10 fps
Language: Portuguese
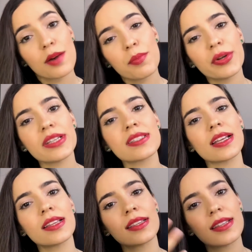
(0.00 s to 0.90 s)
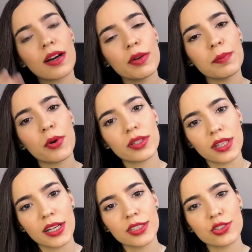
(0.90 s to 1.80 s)
Por isso é tão
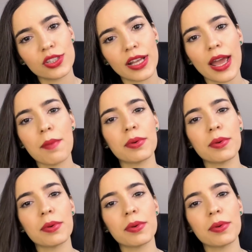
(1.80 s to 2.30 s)
importante, né?